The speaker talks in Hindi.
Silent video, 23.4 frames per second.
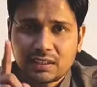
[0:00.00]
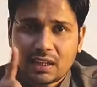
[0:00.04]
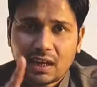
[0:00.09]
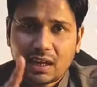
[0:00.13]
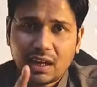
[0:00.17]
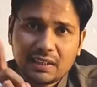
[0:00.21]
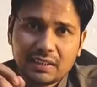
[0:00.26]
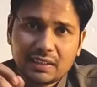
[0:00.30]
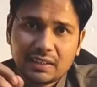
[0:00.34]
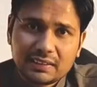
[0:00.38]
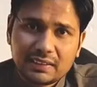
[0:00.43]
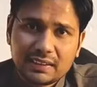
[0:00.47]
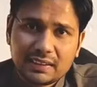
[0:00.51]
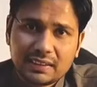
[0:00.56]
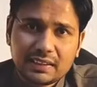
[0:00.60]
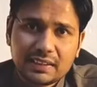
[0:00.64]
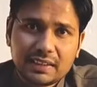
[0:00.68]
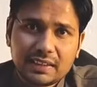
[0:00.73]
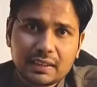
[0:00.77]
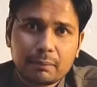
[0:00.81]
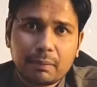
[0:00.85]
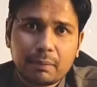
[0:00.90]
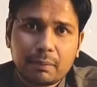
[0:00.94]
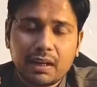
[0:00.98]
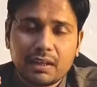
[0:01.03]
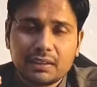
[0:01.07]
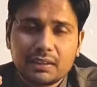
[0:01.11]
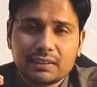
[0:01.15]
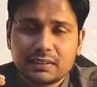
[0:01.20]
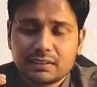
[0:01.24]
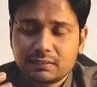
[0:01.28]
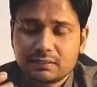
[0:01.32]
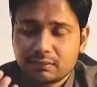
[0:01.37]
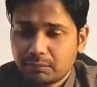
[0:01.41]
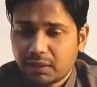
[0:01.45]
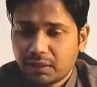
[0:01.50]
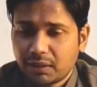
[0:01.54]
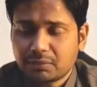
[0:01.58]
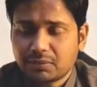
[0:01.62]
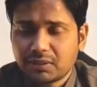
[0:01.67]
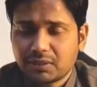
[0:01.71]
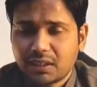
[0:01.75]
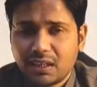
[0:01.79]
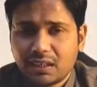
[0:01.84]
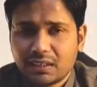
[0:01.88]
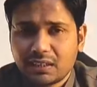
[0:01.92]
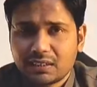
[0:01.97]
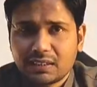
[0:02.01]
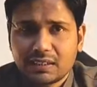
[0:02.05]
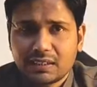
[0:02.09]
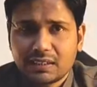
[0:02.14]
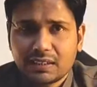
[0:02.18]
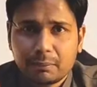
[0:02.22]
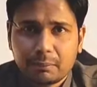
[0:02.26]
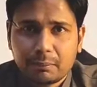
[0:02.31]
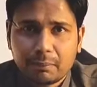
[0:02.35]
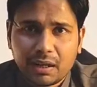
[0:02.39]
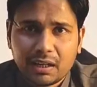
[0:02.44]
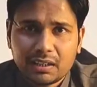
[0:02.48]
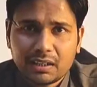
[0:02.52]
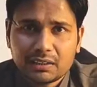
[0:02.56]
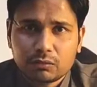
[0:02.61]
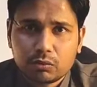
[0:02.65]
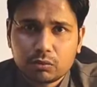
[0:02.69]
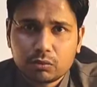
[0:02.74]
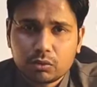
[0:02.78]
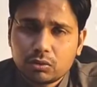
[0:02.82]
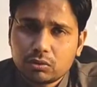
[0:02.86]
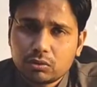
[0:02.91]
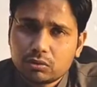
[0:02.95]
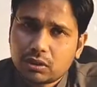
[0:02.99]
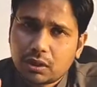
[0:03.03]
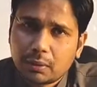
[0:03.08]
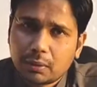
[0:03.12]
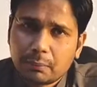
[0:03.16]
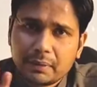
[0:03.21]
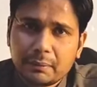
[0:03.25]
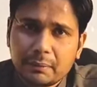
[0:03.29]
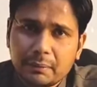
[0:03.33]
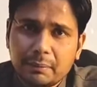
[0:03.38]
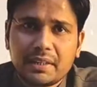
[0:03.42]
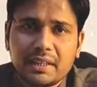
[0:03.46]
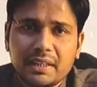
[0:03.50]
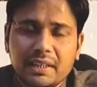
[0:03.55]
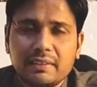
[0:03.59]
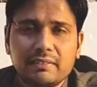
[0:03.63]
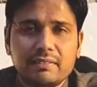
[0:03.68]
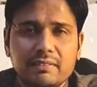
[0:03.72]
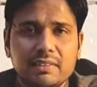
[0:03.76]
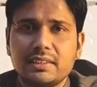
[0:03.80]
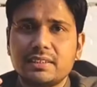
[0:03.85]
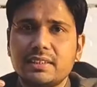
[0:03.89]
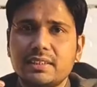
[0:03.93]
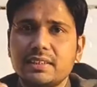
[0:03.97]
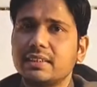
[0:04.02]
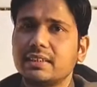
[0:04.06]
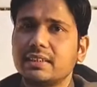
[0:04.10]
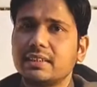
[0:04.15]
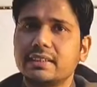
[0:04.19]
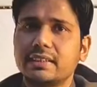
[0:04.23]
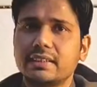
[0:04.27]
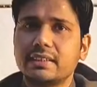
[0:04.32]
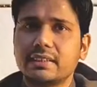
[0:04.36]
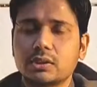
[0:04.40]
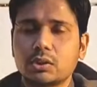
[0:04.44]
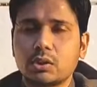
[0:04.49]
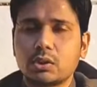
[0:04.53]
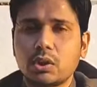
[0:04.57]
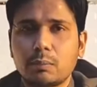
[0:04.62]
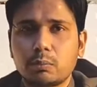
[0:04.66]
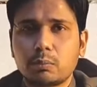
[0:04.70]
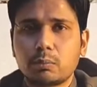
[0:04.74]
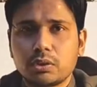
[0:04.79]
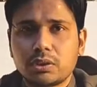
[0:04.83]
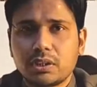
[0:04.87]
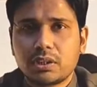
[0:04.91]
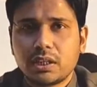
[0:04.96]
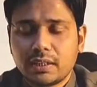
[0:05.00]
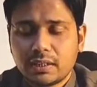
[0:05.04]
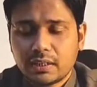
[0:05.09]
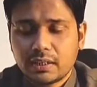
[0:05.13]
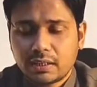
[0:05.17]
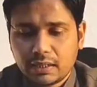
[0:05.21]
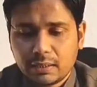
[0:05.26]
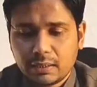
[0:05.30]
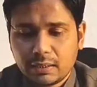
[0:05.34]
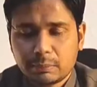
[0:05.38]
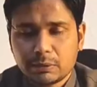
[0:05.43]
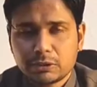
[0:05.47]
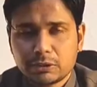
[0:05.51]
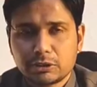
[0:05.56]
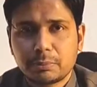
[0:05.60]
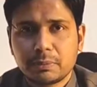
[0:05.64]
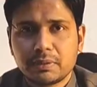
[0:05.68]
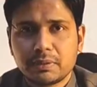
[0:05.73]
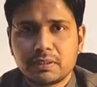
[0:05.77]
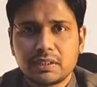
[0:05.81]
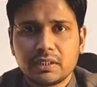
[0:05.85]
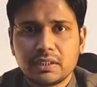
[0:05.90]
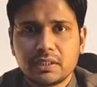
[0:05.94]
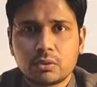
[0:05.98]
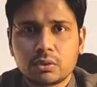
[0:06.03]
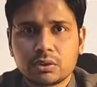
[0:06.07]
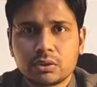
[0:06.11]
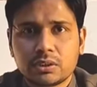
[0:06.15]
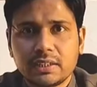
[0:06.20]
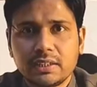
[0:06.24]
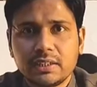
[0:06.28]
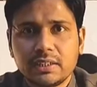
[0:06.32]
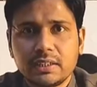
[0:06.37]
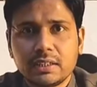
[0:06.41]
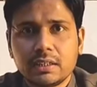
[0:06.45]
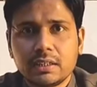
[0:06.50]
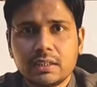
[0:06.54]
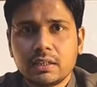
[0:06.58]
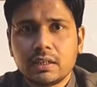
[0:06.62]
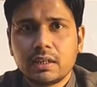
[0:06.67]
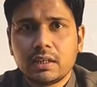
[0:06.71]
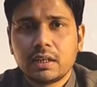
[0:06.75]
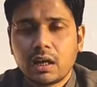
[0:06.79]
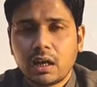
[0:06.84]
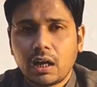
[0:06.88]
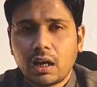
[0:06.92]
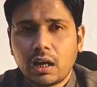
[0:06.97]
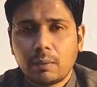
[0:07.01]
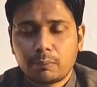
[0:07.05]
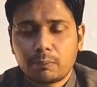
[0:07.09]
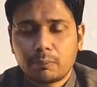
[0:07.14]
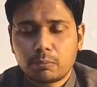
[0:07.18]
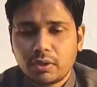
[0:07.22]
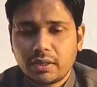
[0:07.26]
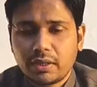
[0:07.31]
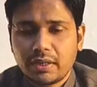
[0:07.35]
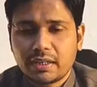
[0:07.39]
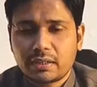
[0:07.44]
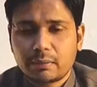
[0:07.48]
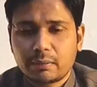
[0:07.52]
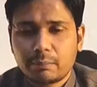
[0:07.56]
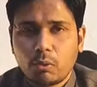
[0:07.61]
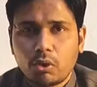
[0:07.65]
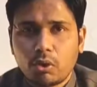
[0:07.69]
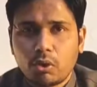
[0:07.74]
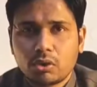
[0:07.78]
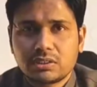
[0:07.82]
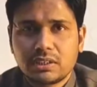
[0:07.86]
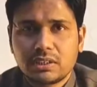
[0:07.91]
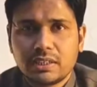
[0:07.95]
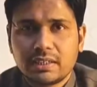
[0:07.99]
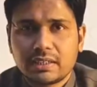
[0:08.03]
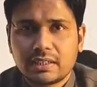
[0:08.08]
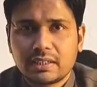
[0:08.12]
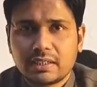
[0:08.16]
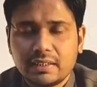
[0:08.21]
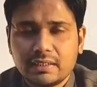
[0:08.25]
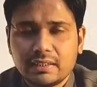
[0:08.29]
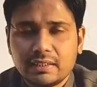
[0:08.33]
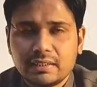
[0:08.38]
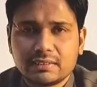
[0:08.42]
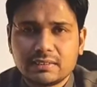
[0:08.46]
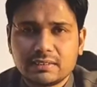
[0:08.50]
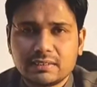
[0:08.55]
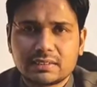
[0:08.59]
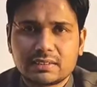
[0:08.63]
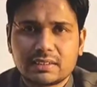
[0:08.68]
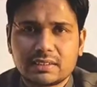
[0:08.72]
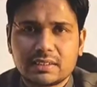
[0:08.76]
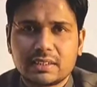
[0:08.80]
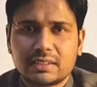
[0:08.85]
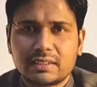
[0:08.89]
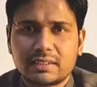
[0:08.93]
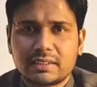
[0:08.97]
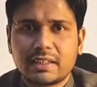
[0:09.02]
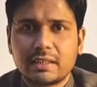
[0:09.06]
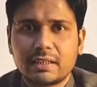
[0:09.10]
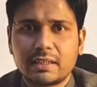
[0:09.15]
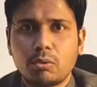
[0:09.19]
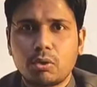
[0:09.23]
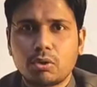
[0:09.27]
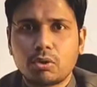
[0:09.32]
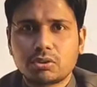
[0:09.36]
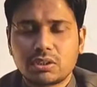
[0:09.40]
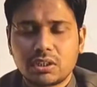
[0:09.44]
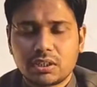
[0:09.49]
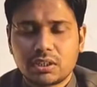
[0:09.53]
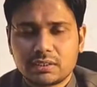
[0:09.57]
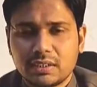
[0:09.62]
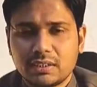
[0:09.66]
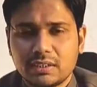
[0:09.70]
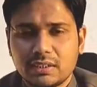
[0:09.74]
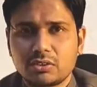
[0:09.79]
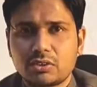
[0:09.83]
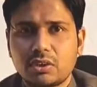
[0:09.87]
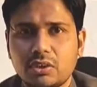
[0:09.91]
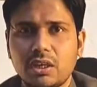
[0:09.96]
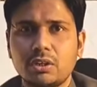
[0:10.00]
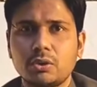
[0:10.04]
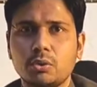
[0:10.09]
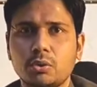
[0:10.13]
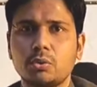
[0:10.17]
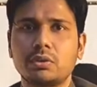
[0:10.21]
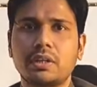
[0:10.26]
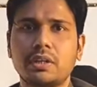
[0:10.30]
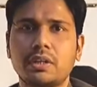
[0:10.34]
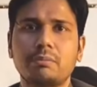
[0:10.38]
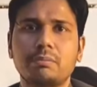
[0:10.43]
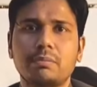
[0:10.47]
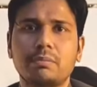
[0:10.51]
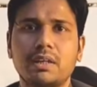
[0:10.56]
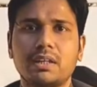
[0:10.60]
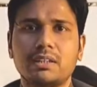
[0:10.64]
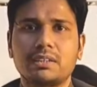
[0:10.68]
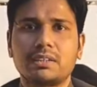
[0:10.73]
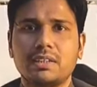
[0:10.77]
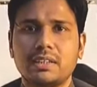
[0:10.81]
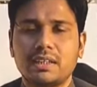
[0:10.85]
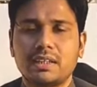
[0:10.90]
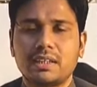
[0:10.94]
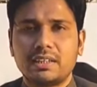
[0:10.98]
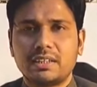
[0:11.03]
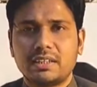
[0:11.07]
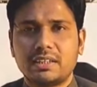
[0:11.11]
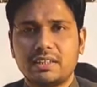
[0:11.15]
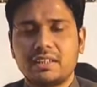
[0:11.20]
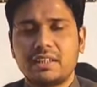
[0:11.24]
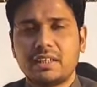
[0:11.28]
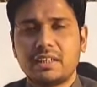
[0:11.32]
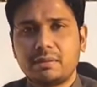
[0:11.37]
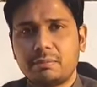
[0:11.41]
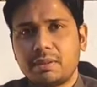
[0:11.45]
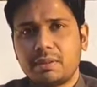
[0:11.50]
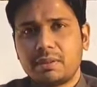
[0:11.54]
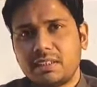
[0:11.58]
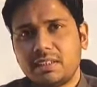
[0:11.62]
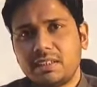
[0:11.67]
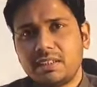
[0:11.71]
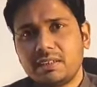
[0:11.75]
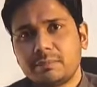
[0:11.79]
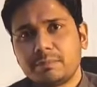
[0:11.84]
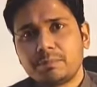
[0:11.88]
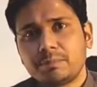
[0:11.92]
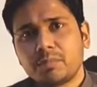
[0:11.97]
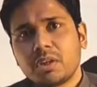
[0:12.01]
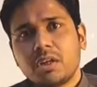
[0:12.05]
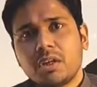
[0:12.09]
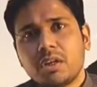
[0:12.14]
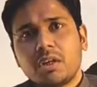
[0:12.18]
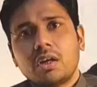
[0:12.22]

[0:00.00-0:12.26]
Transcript: साठ दिन के बाद मतलब साठ दिन के बाद वो कभी भी डिलीवरी दे देगी तो आपको क्या करना है पचपन दिन होते ही आपको एक बॉक्स लेना है जैसे गत्ते का बॉक्स आता है जो कार्टून टाइप का आता है कार्टन टाइप आता है ना